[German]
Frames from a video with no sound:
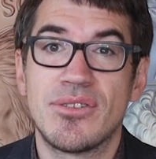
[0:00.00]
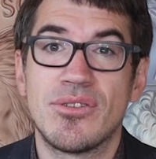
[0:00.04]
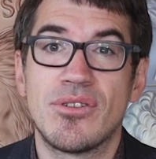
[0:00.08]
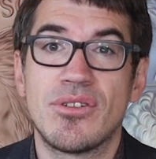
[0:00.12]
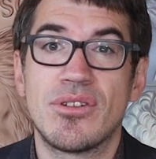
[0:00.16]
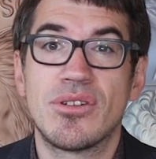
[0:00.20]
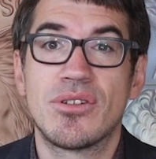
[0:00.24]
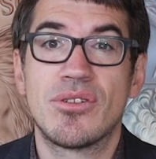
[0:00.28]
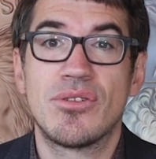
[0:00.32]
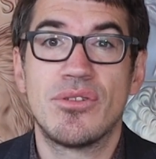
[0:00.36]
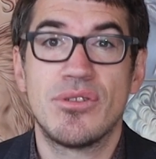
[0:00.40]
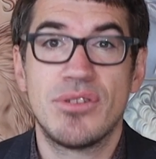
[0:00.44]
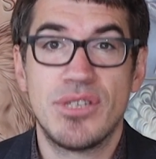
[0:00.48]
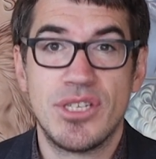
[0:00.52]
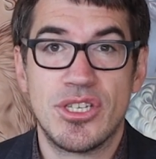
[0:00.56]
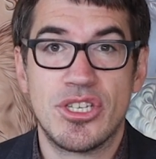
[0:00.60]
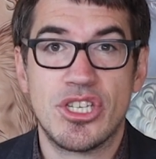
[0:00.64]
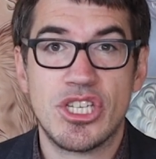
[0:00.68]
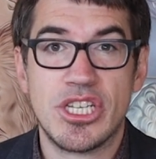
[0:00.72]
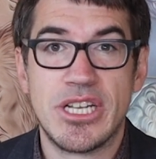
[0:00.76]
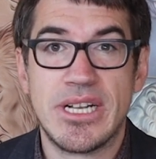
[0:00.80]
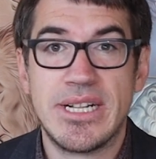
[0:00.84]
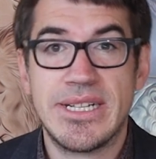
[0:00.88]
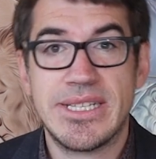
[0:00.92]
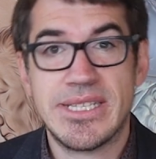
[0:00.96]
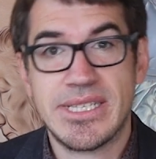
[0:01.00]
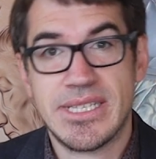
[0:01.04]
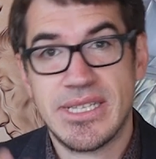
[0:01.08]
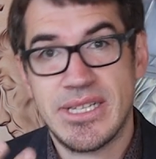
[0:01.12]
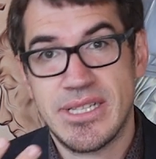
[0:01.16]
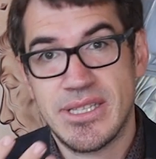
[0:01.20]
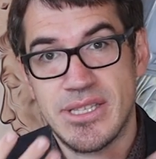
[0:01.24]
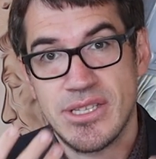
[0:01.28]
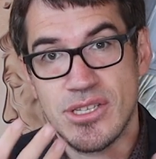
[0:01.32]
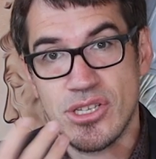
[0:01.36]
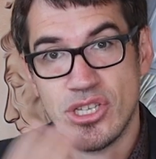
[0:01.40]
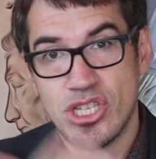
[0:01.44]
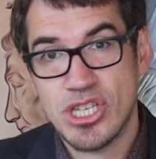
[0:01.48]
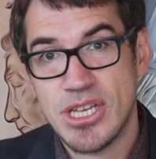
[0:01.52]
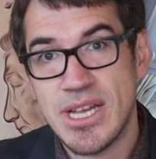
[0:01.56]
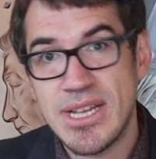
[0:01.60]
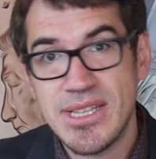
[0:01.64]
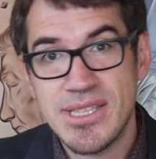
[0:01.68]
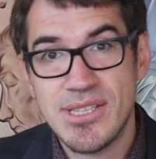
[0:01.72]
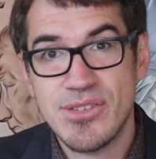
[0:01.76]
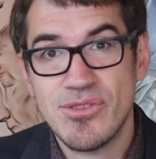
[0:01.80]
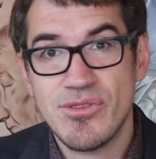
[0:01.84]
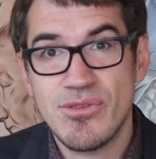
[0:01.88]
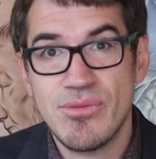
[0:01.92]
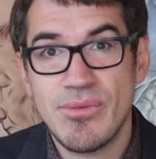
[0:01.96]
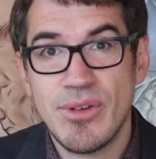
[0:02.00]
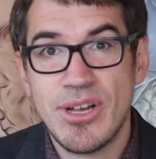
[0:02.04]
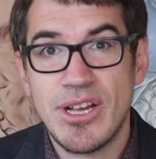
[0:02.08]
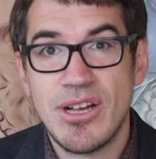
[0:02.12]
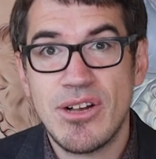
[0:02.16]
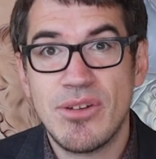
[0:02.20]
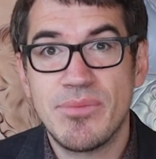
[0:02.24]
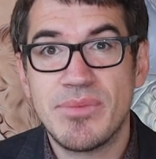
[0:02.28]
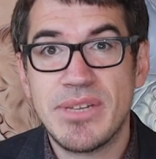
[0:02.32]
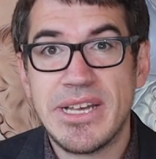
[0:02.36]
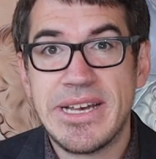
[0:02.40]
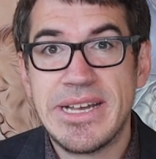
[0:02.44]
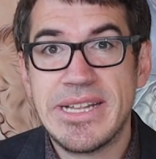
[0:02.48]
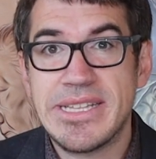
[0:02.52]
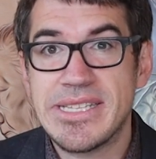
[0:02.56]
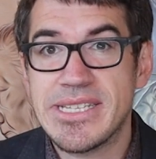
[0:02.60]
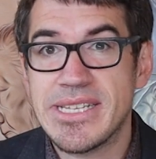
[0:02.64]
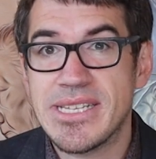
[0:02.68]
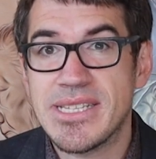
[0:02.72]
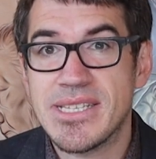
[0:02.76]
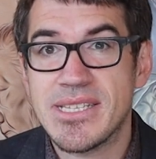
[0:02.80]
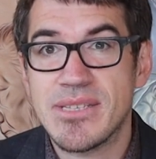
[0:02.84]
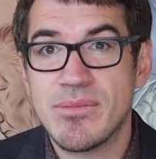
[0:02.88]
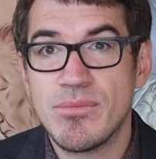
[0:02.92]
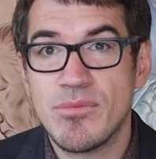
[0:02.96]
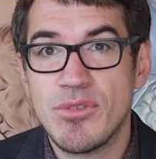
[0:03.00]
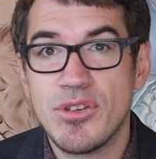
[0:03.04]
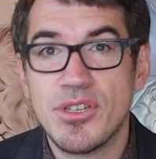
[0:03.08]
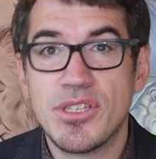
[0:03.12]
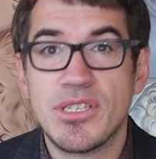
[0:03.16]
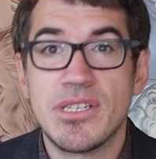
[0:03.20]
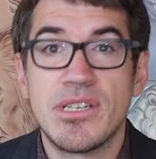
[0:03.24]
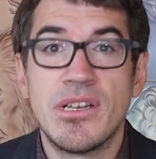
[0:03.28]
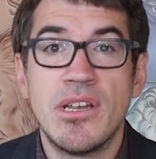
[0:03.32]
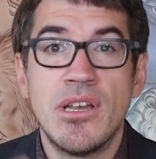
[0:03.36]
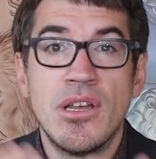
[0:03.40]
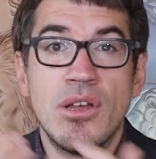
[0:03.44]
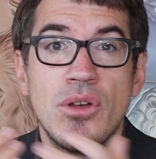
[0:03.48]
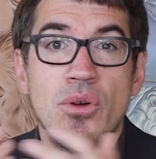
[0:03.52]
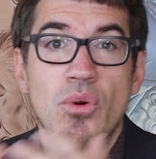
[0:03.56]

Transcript: noch König Charles als Staatsoberhaupt einsetzen möchte